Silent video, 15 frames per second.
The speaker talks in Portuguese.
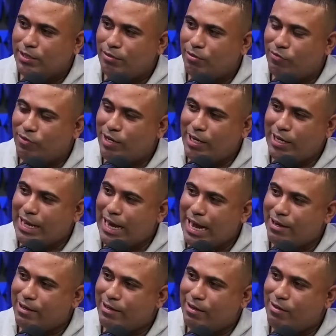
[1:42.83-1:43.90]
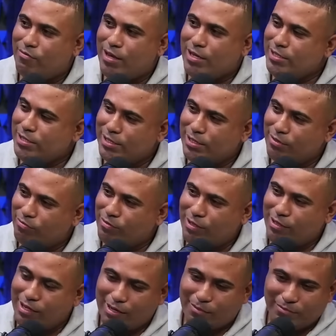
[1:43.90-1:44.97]
Eu falei, cara, o que, que vai ser? Eu
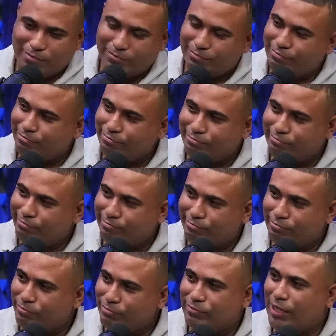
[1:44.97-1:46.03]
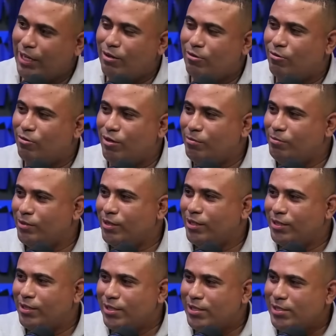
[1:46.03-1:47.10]
falei, ah, não tem como.
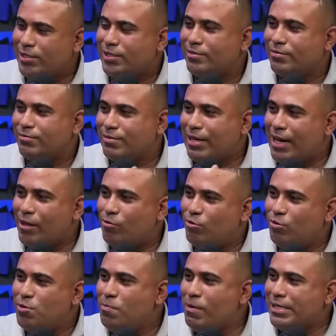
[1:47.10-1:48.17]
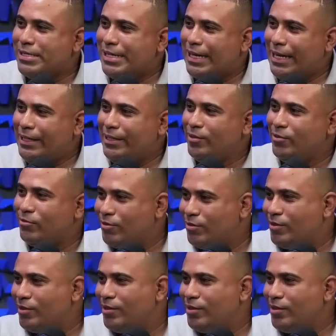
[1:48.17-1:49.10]
Os caras é tudo de maçarico.